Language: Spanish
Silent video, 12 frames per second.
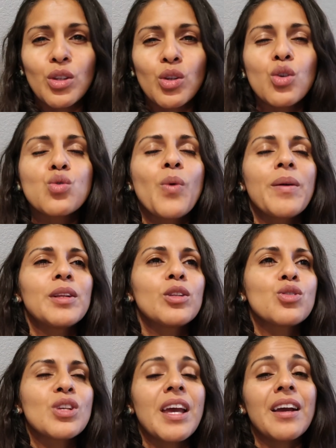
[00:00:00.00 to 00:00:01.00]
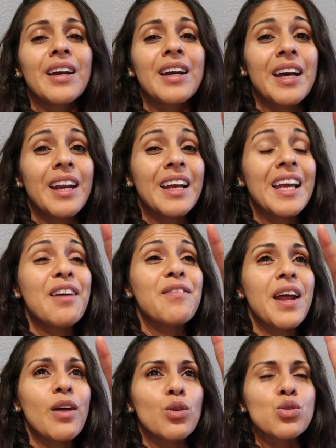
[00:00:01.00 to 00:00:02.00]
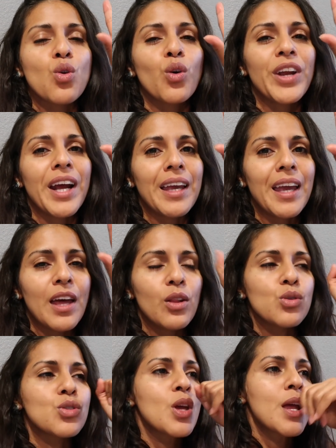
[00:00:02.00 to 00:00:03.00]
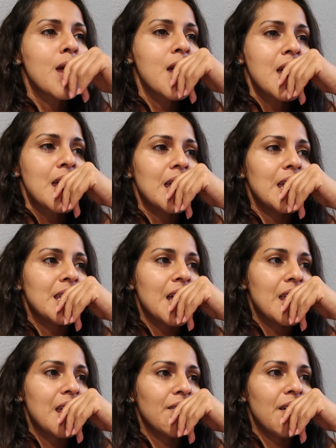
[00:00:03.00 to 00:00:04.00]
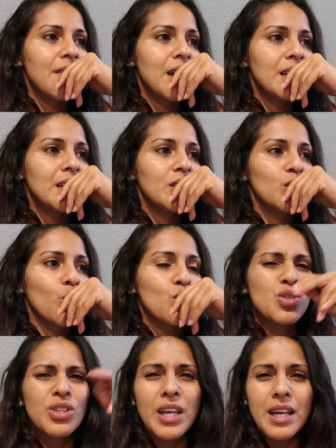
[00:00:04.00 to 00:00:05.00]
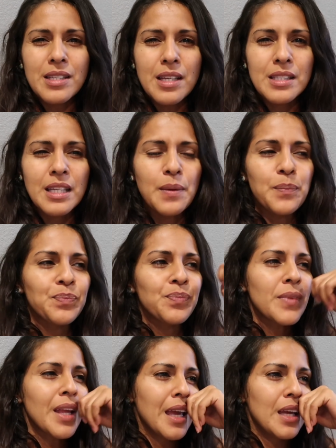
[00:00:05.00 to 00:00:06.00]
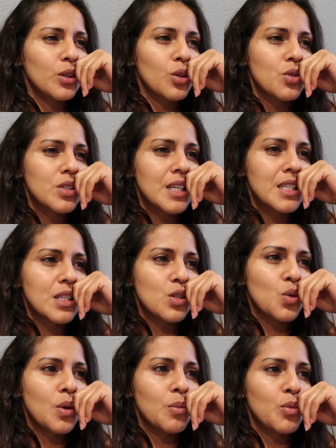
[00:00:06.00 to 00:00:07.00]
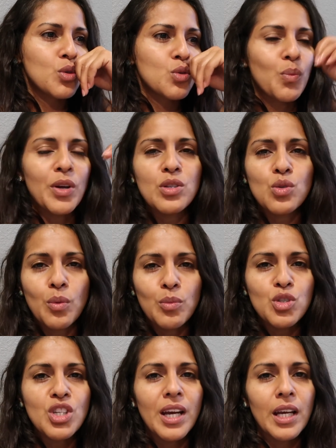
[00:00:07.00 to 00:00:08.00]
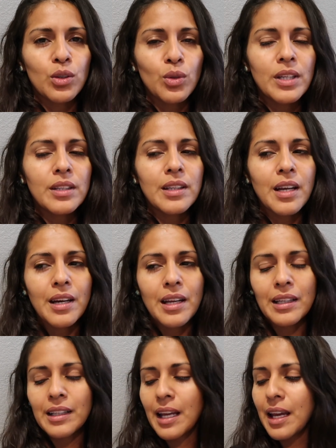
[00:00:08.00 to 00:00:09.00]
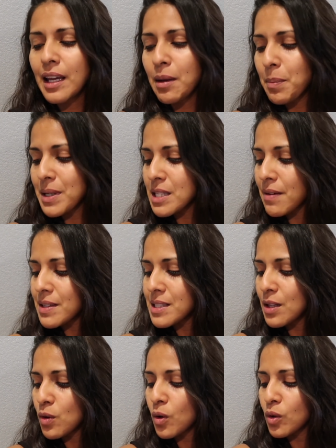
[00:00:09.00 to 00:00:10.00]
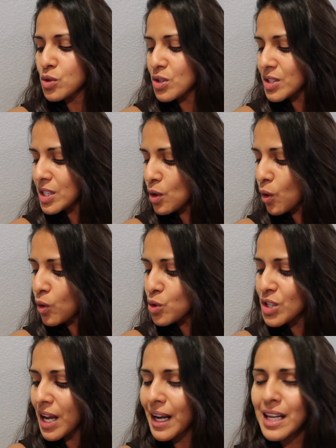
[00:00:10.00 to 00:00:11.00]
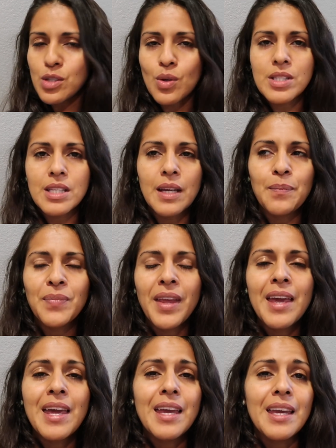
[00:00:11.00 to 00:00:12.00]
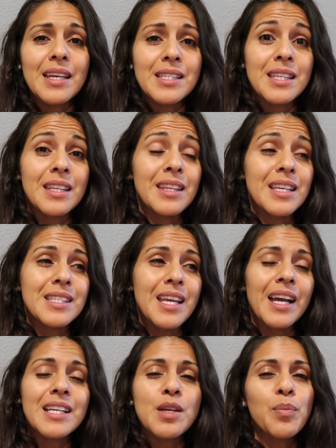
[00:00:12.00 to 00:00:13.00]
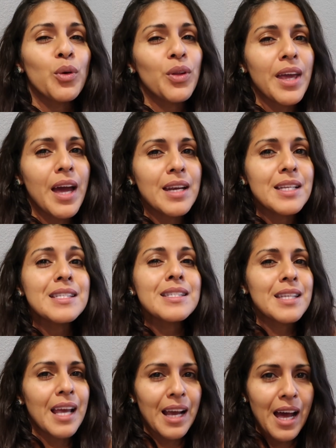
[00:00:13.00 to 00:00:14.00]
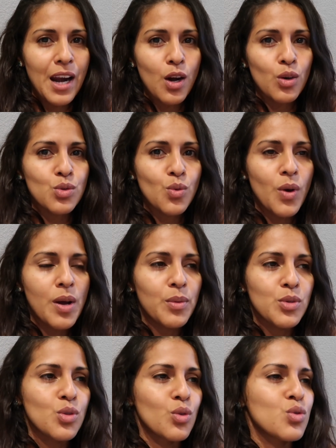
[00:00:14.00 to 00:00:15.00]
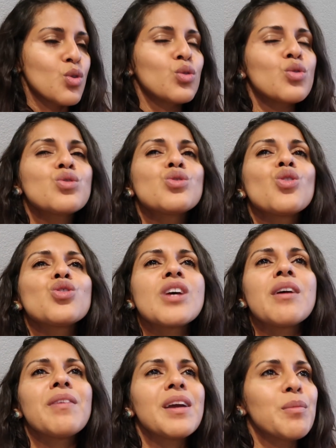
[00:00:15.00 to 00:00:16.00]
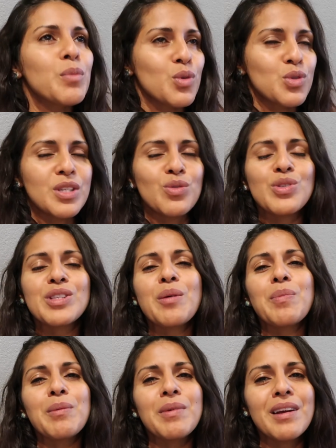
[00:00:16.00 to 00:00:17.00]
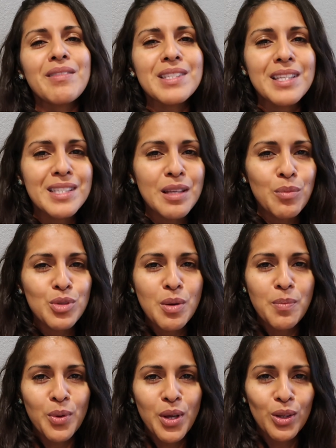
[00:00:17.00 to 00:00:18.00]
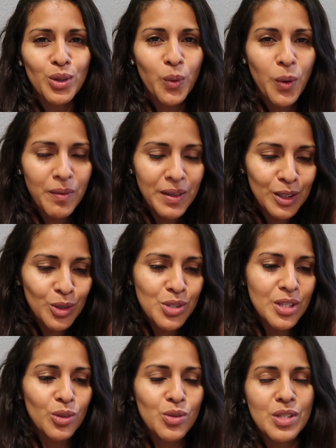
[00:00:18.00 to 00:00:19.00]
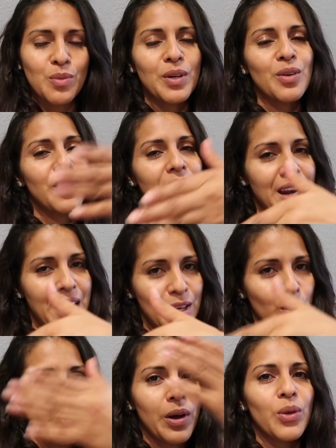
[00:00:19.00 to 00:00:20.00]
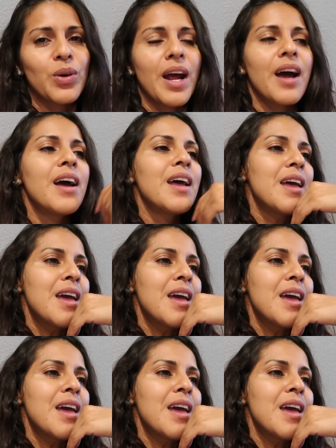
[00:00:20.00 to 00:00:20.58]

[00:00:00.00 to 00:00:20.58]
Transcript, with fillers: dos huevitos quebrados o craqueados y ya llevaban dos días así. Entonces estuvimos, bueno, estuvimos checando en internet qué pasaba si no, los, si no los sacas o así. Y decía que se podían secar los huevos. Nosotros no sabemos, es nuestra primera vez que estamos empollando huevitos, entonces bueno, la incubadora